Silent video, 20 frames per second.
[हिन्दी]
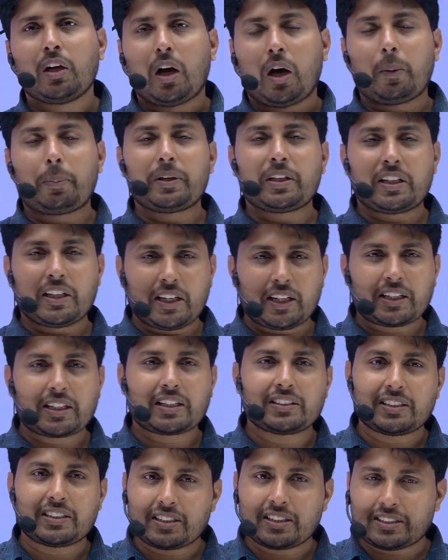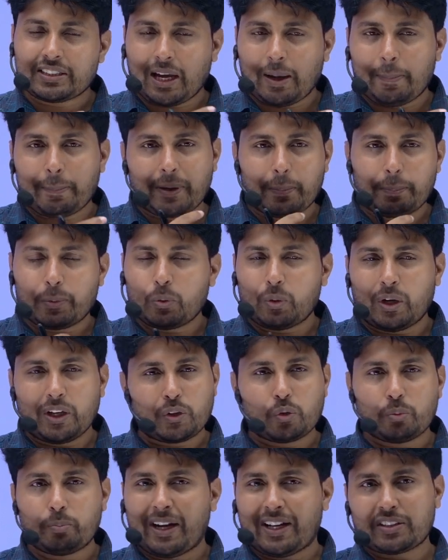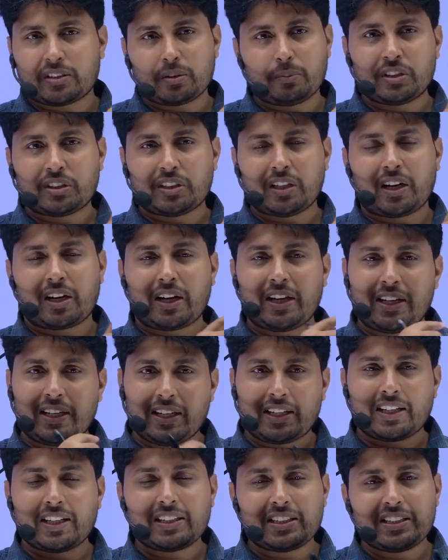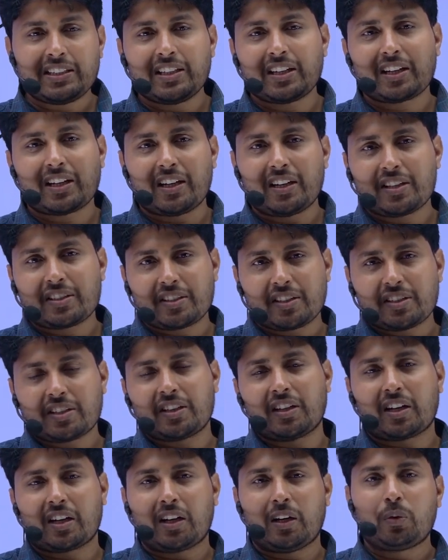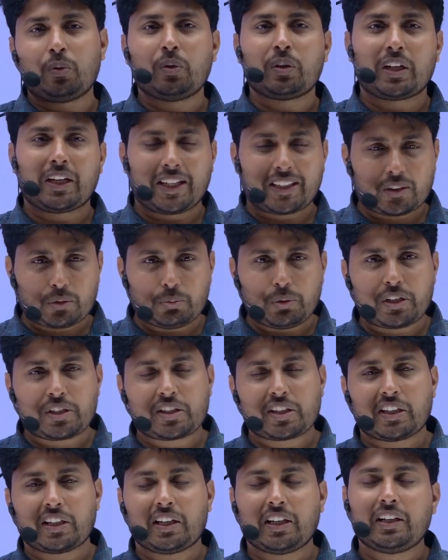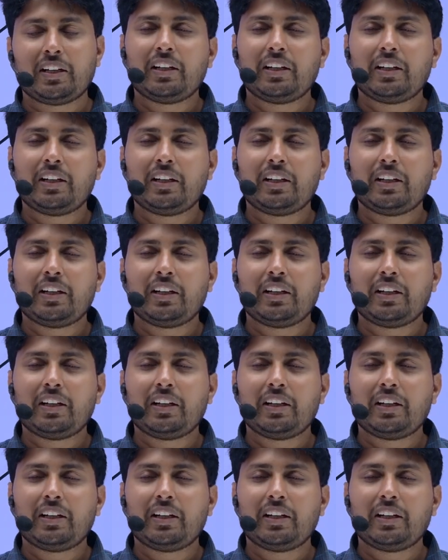अभी गेट जैसे जैम का क्यू बैच अभी चल रहा है एक एक ईयर का डिस्कस कर रहा हूँ नेक्स्ट वीक से